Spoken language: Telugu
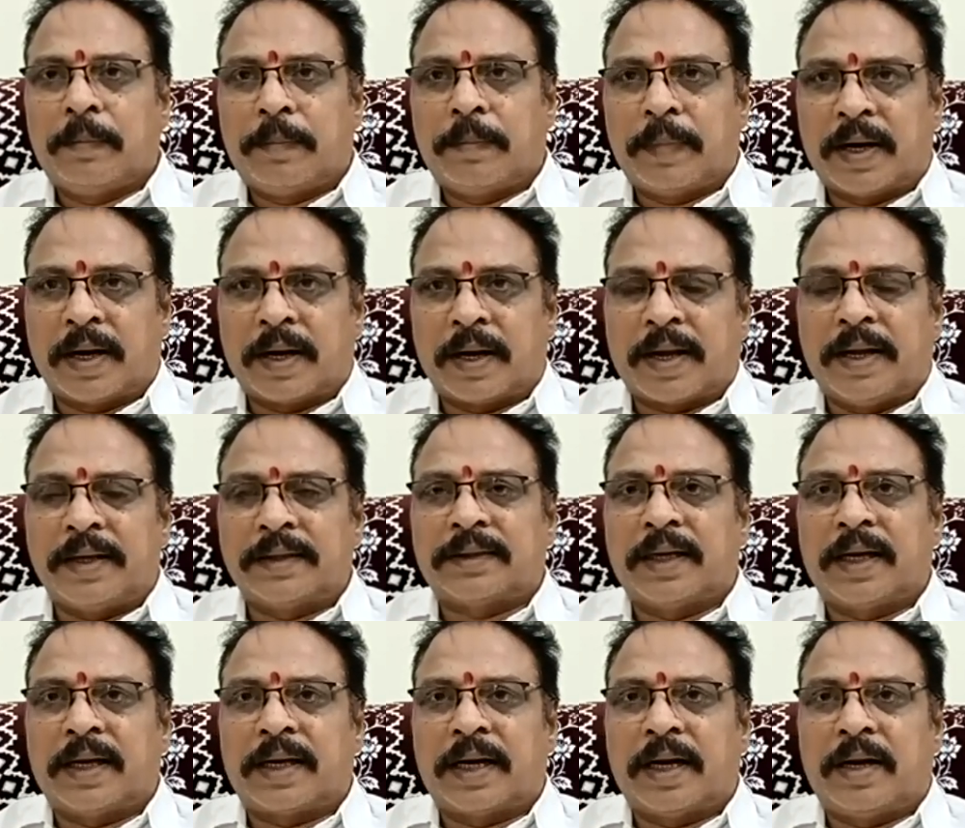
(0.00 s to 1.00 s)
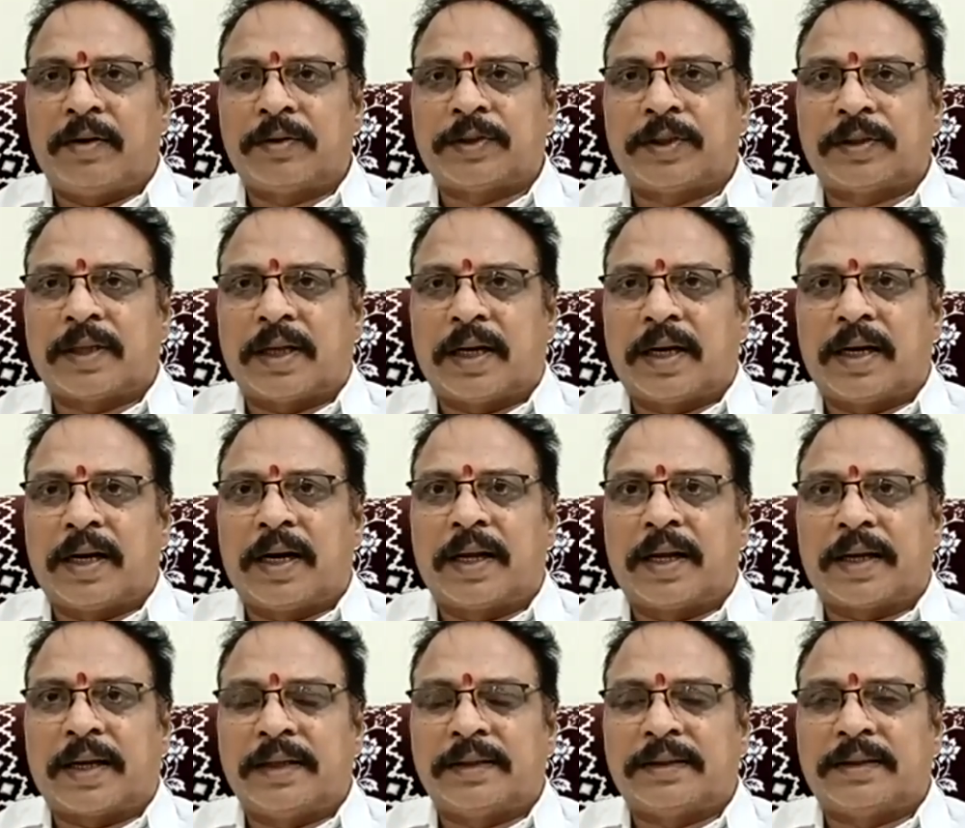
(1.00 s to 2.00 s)
మన కేసీఆర్ కావచ్చు తెలంగాణ
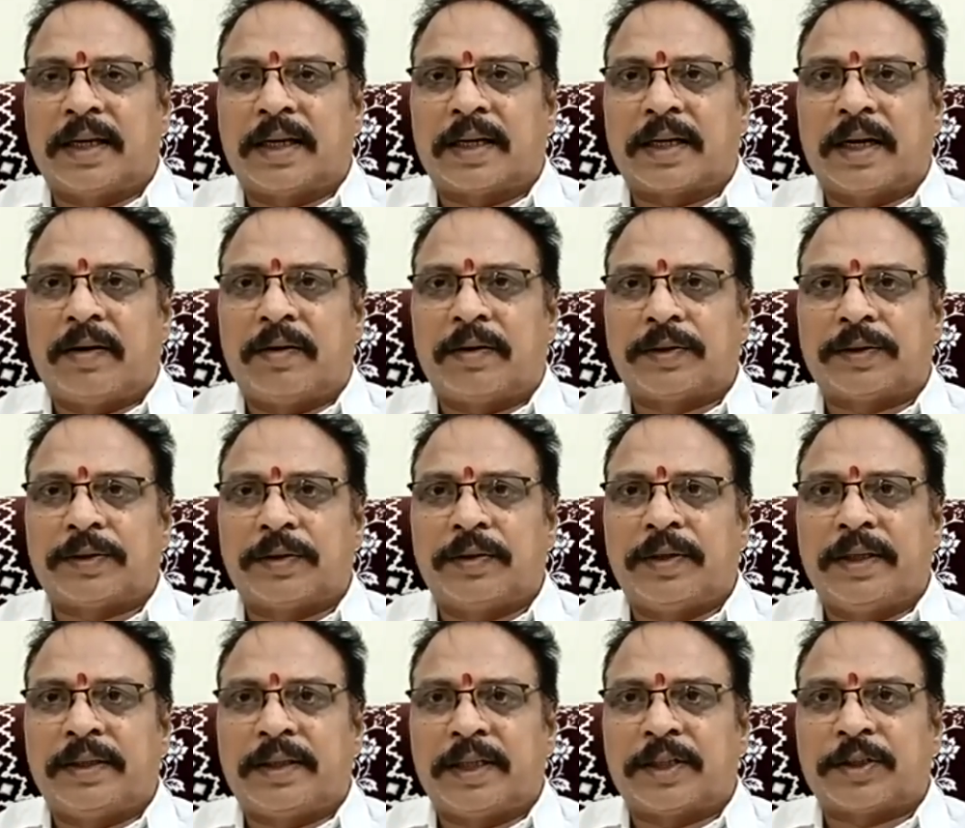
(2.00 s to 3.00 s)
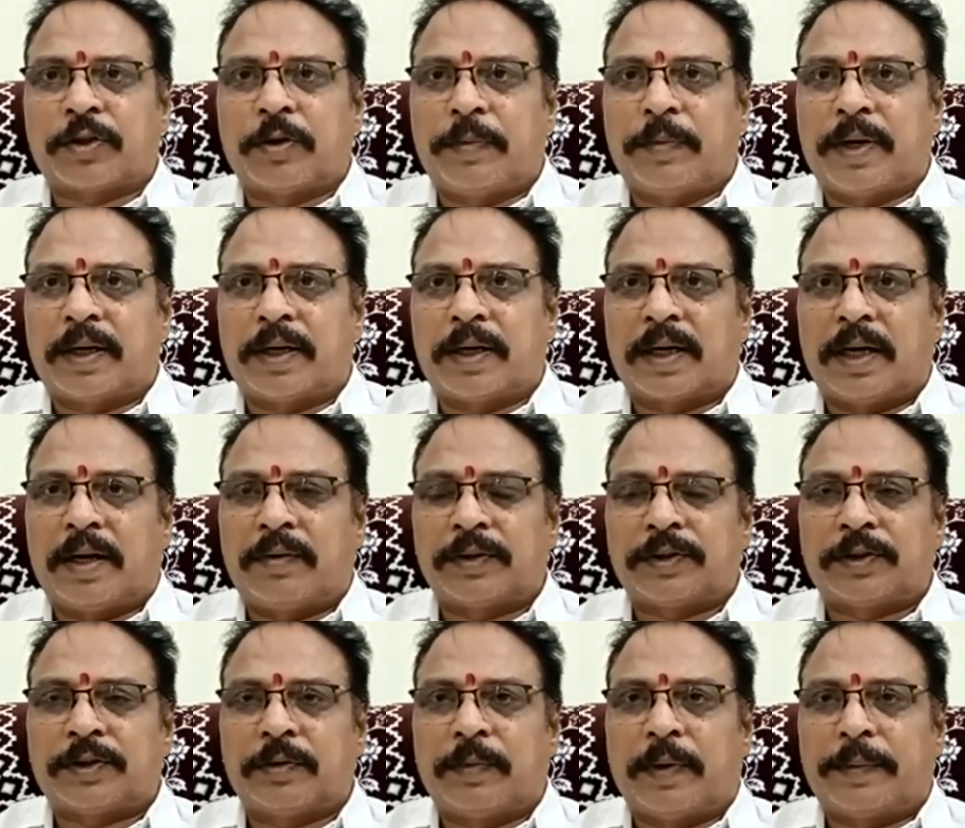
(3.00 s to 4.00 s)
కేసీఆర్ కావచ్చు నితీష్ కుమార్
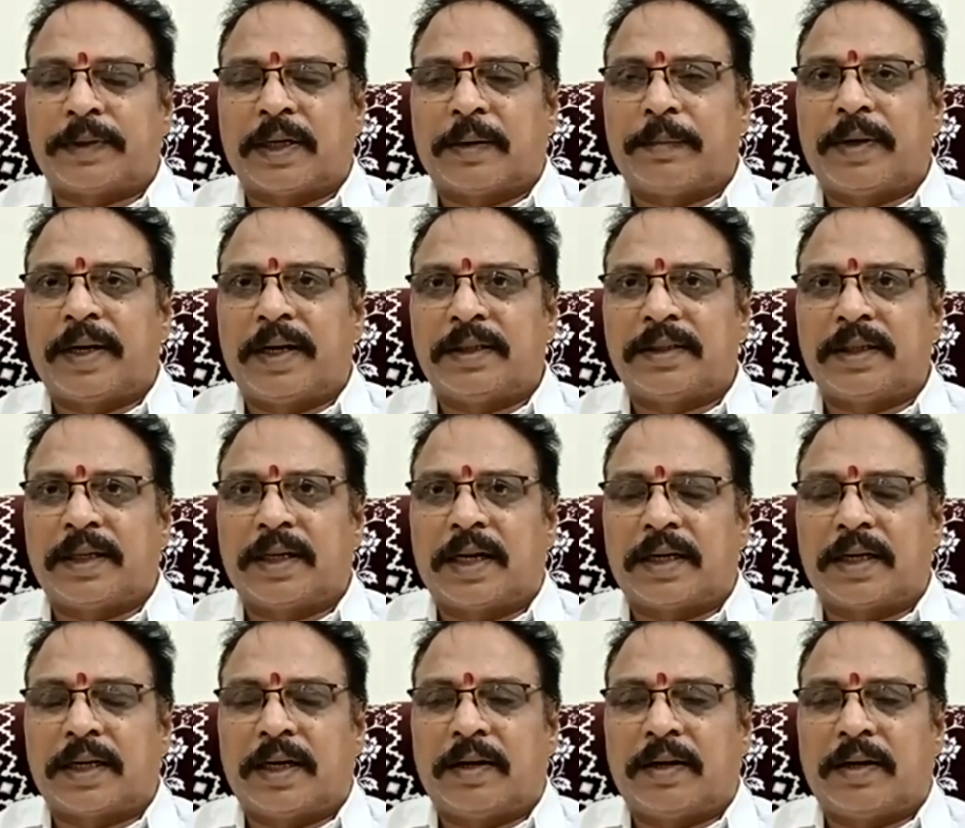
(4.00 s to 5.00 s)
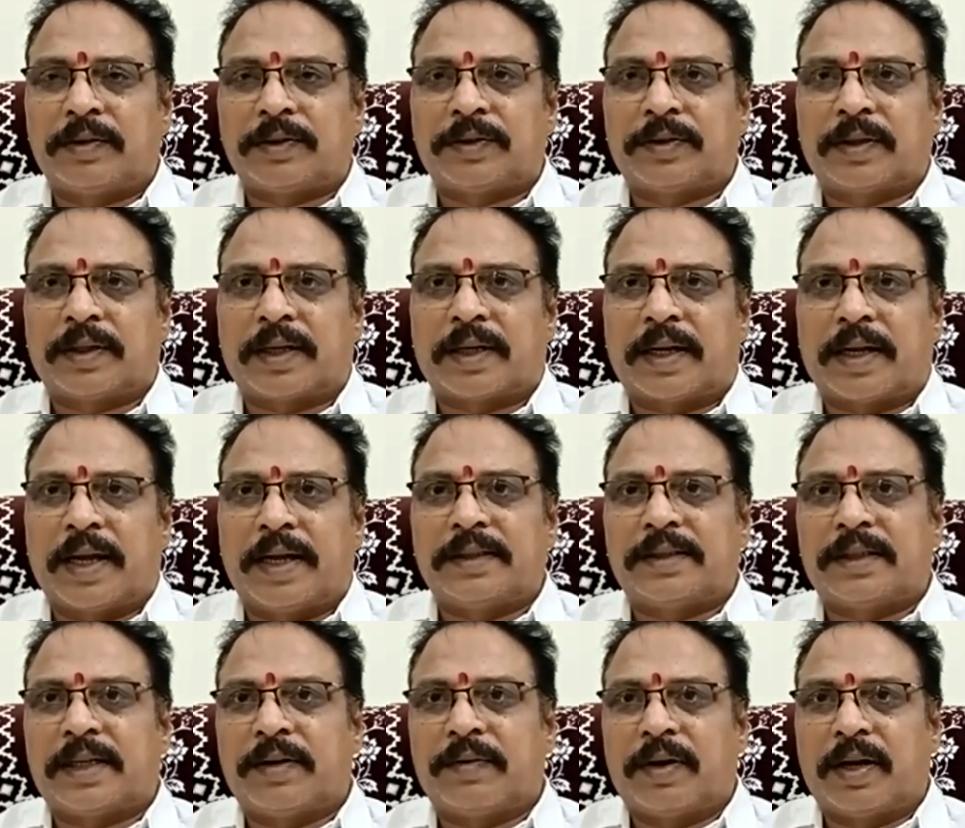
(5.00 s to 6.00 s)
కావచ్చు మమతా బెనర్జీ గారు కావచ్చు
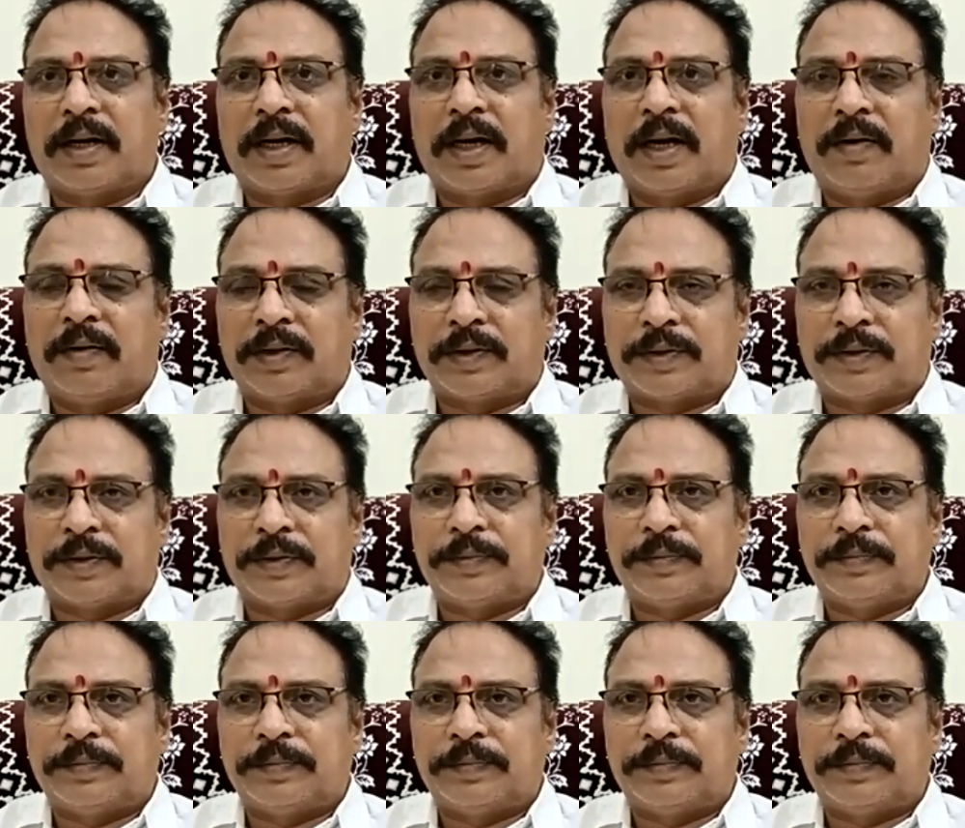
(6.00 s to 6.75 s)
కేజ్రీవాల్ కావచ్చు